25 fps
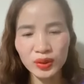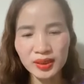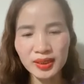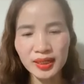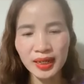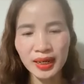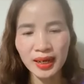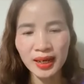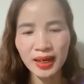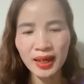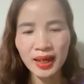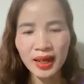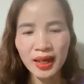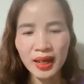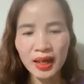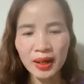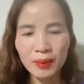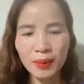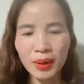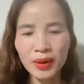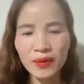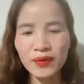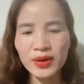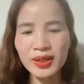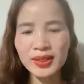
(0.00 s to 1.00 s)
quý cô chú anh chị ạ.
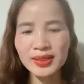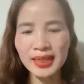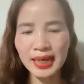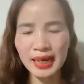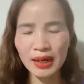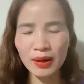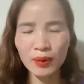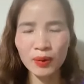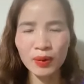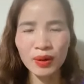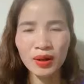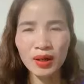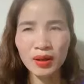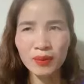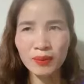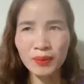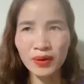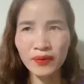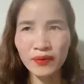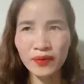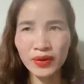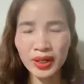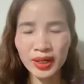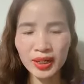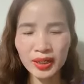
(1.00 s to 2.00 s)
Bởi vì sao?
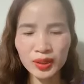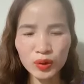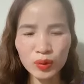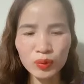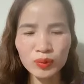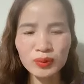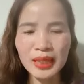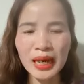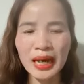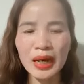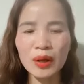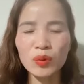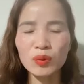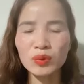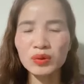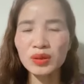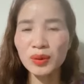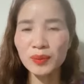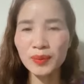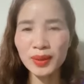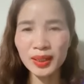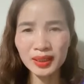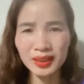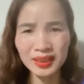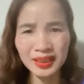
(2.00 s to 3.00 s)
Bởi vì chúng ta
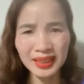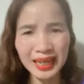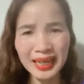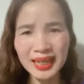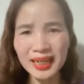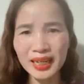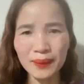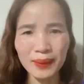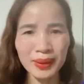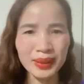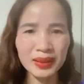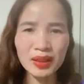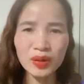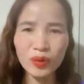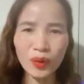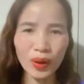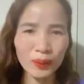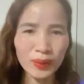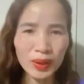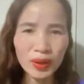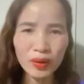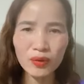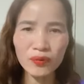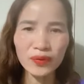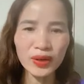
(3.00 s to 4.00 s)
cũng thừa biết, ngay cả bản
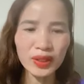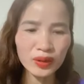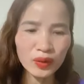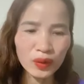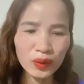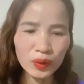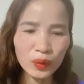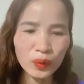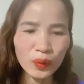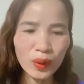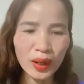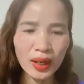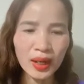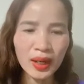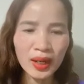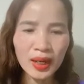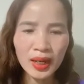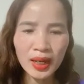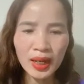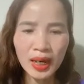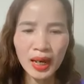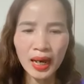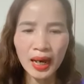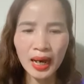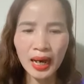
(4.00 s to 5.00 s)
thân Hoàng biết cũng vậy thôi, đúng không
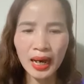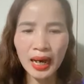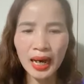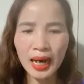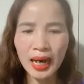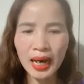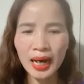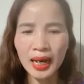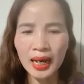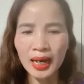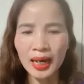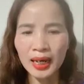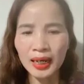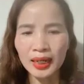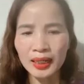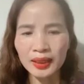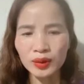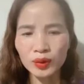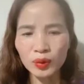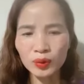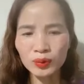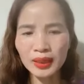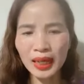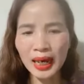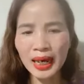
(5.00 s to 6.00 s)
ạ? À,
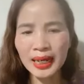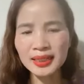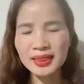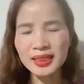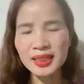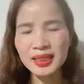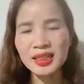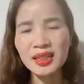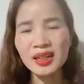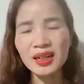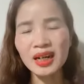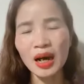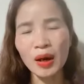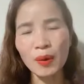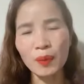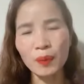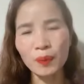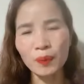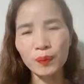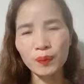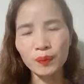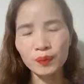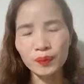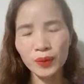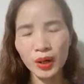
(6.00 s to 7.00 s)
chúng ta chỉ được
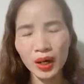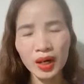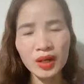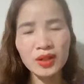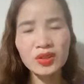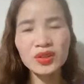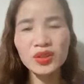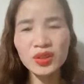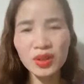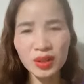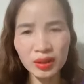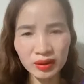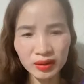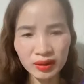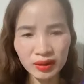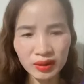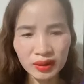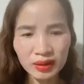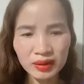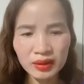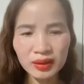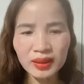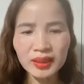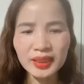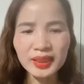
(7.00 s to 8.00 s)
học ở
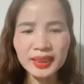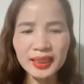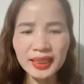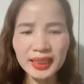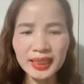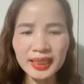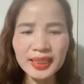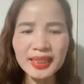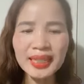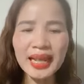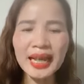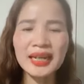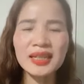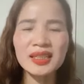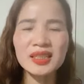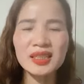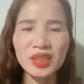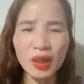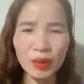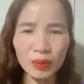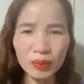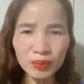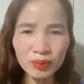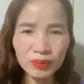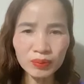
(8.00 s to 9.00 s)
trường những kỹ
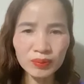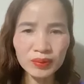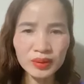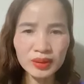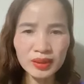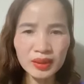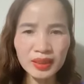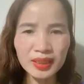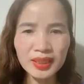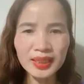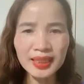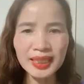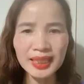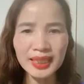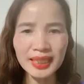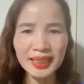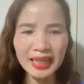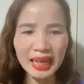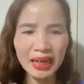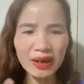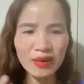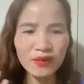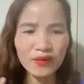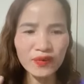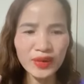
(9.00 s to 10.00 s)
năng sống, những
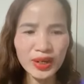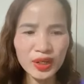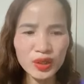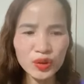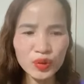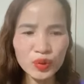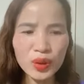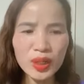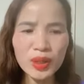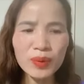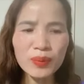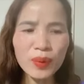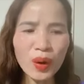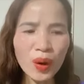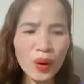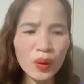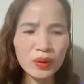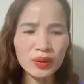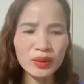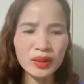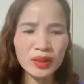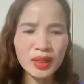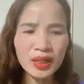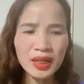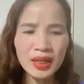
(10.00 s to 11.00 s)
kỹ năng về chuyên
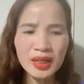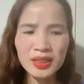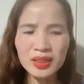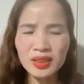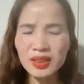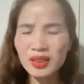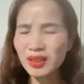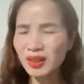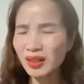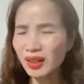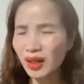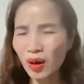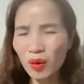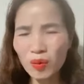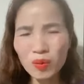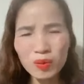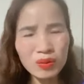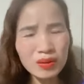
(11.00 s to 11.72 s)
môn, chứ